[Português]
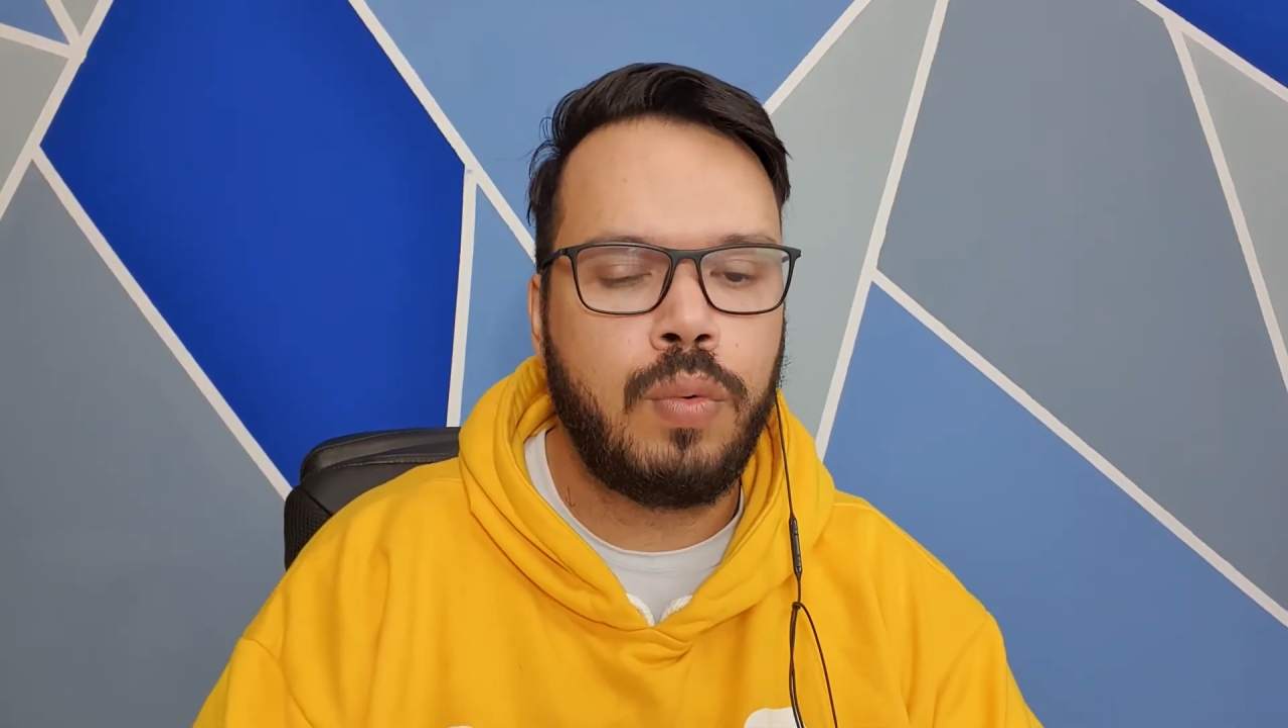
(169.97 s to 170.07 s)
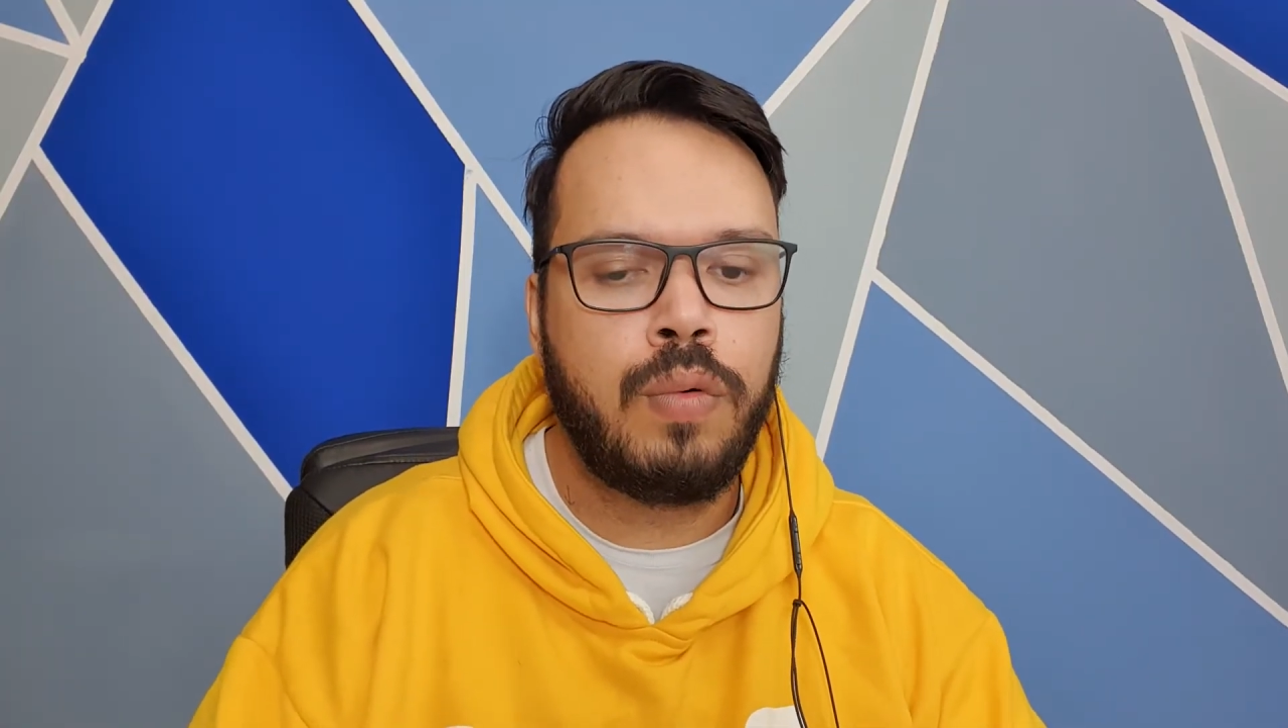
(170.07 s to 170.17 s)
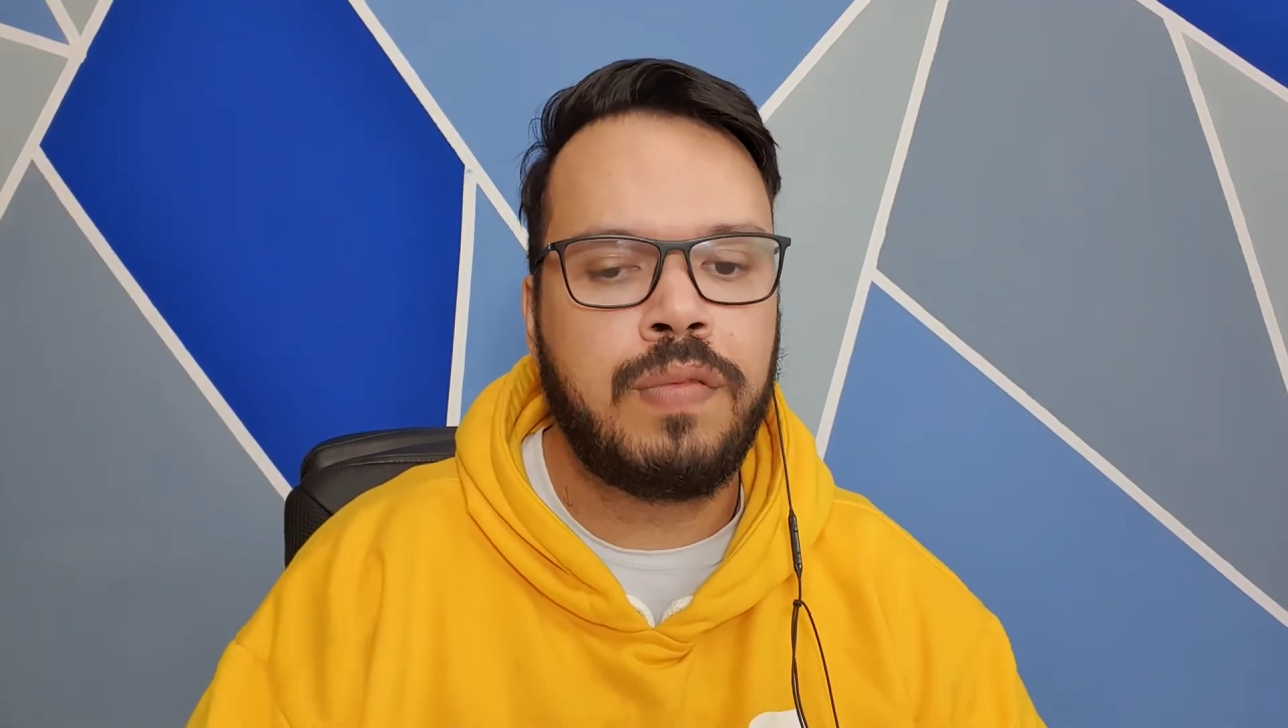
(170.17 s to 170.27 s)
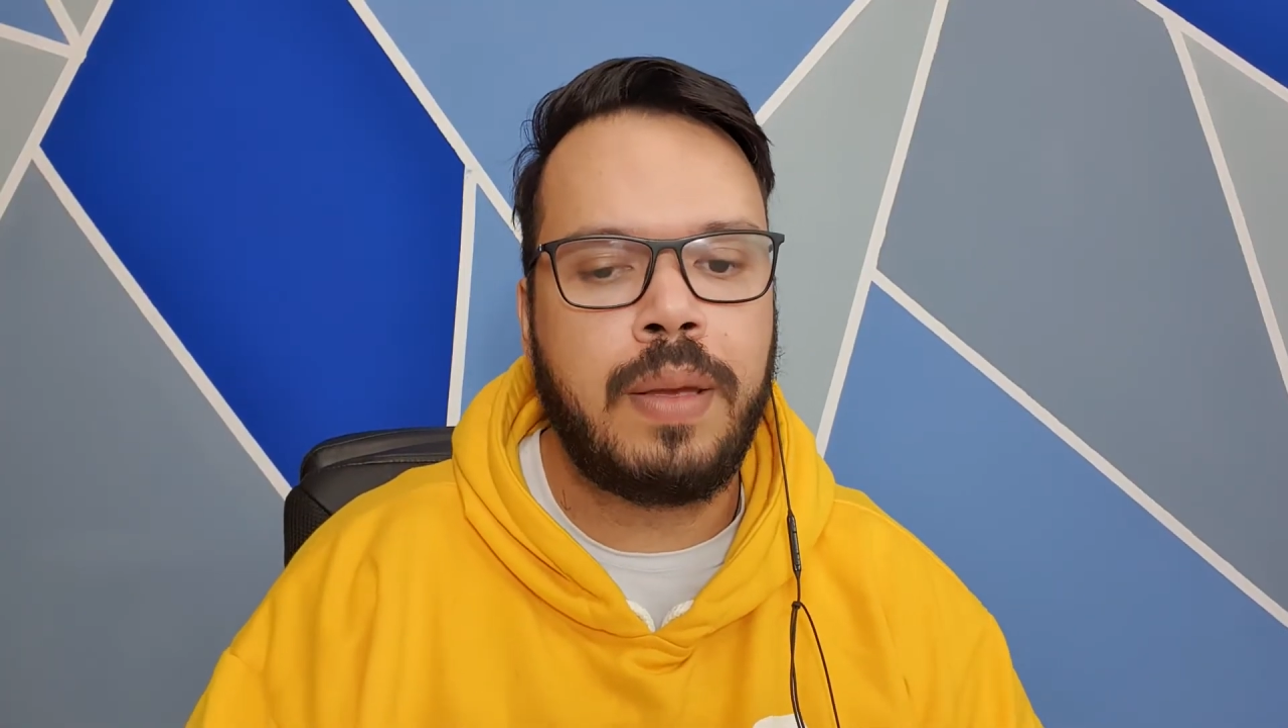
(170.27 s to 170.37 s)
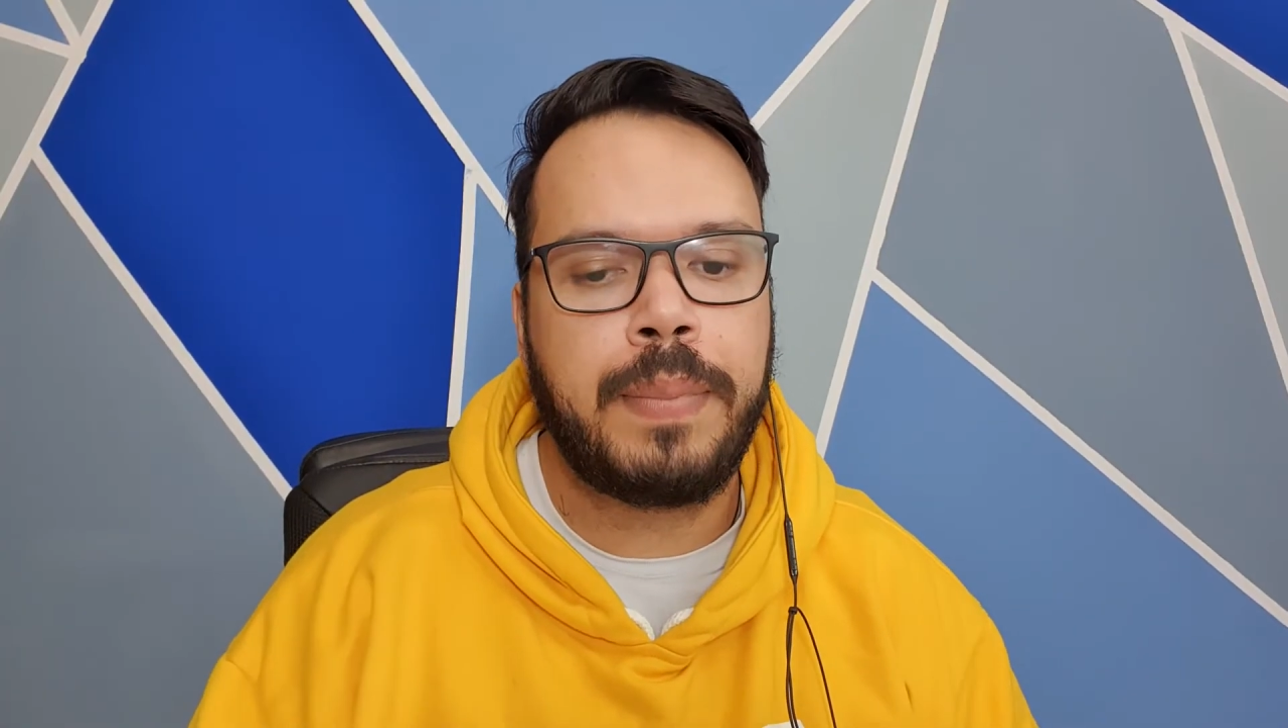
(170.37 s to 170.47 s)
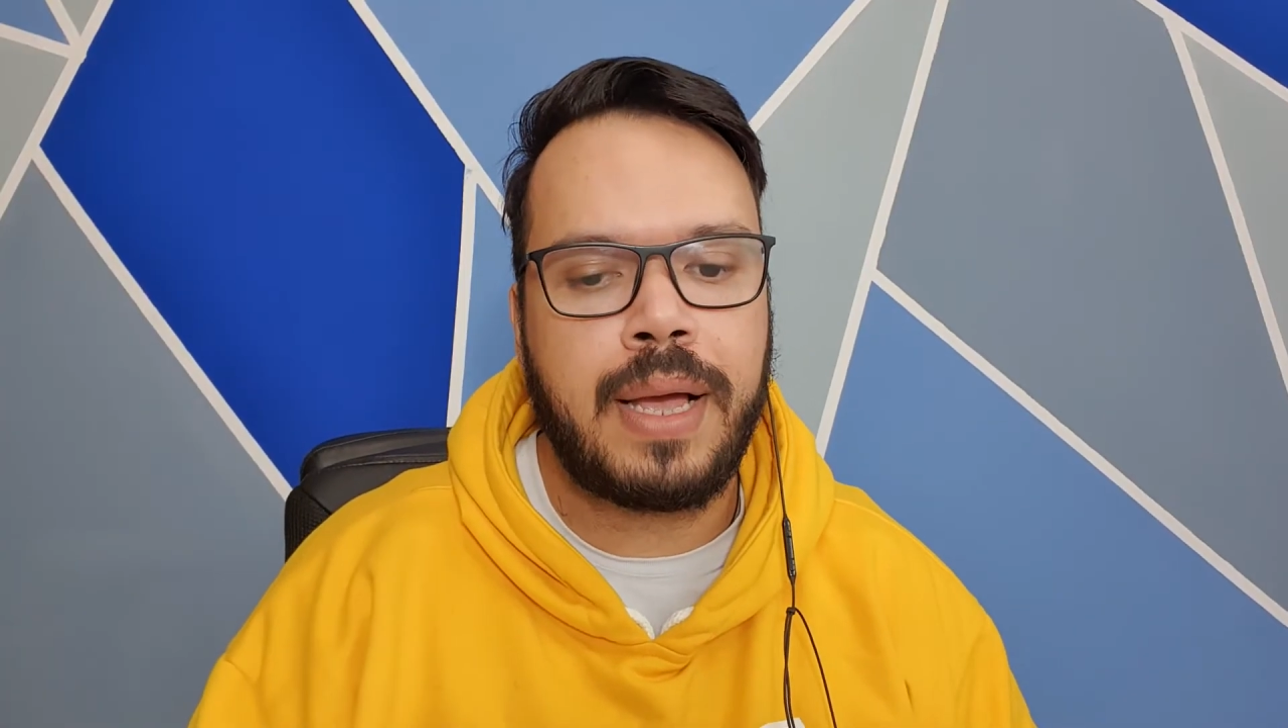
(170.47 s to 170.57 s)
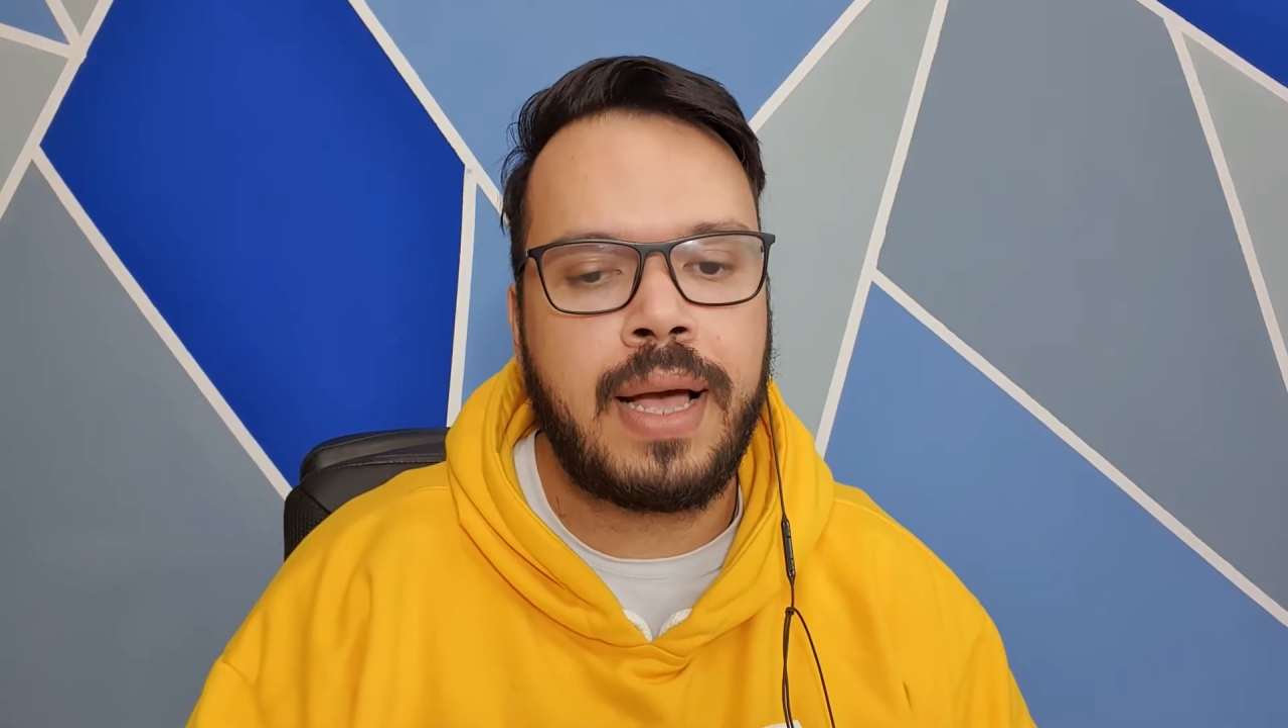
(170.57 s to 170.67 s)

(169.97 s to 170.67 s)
o Vem Pra